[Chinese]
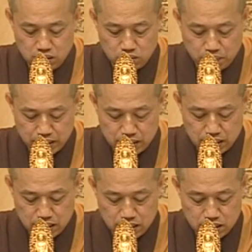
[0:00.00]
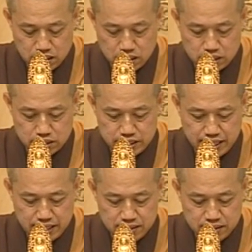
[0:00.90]
我们呢。
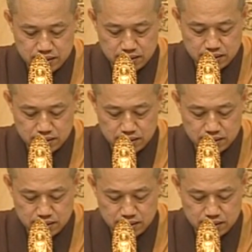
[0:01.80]
千